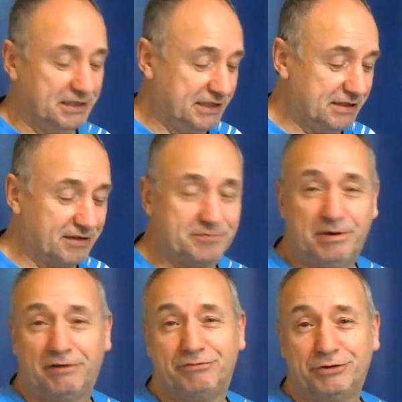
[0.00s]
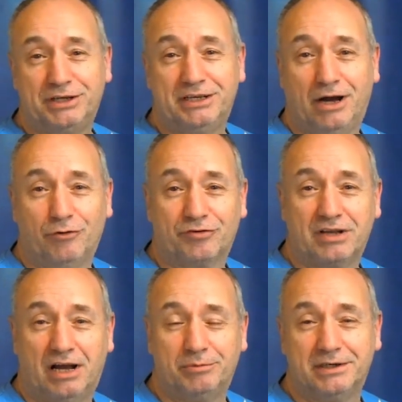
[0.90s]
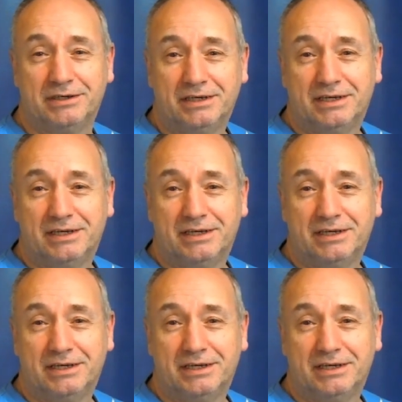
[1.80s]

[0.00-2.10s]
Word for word: jedes Mal für jede Ausgabe.